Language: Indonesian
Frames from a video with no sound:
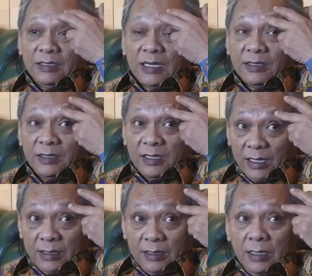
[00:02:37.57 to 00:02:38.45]

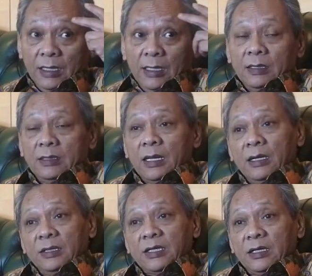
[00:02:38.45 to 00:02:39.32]
dijanjikan
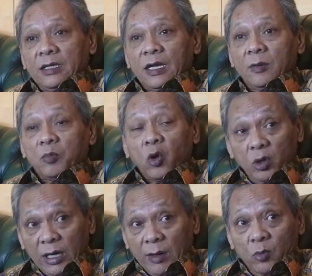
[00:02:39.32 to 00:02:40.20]
dan dijadikan
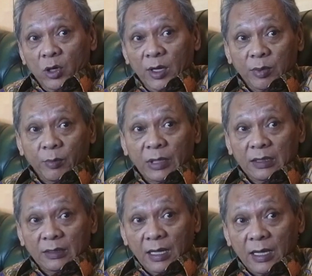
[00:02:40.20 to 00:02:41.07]
program oleh
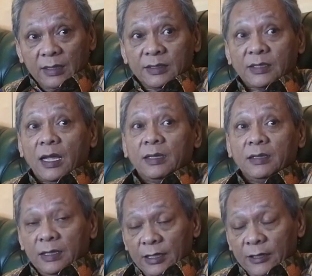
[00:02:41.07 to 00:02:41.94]
pemerintahan
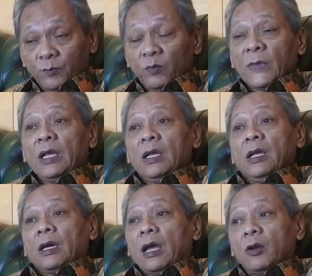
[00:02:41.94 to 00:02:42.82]
saat ini.
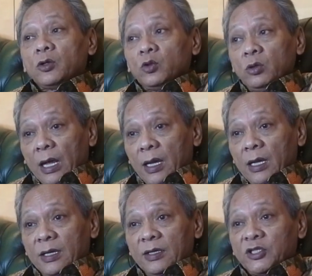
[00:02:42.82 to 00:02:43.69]
Kalau sudah,
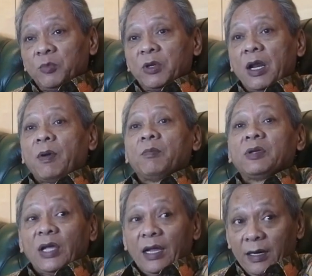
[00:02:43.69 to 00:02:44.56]
seberapa
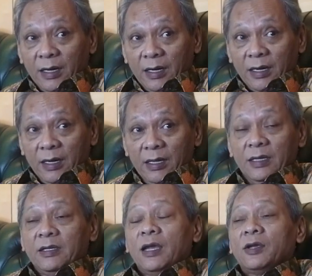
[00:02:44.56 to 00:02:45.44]
besar
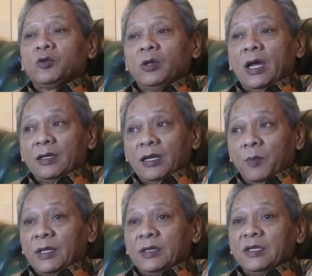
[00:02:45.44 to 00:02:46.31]
yang sudah
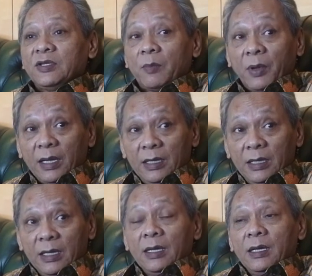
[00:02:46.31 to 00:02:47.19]
dapat
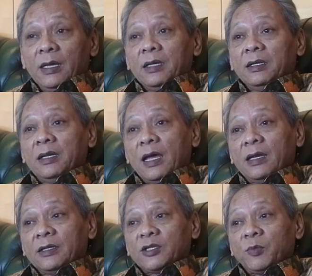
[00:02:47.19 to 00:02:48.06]
dicapai
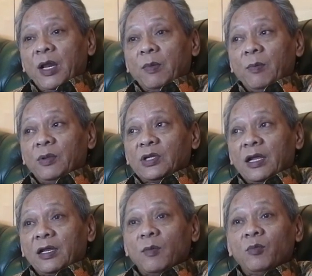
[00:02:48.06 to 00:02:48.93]
dan seberapa
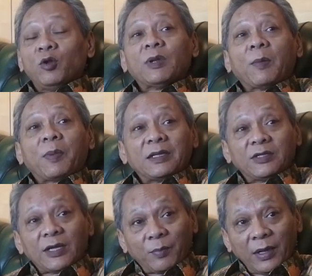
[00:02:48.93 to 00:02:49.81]
besar yang belum
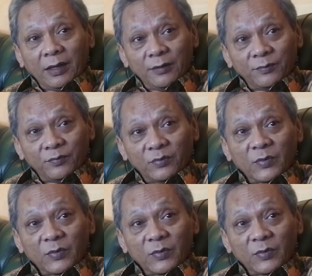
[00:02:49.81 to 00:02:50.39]
dapat dicapai.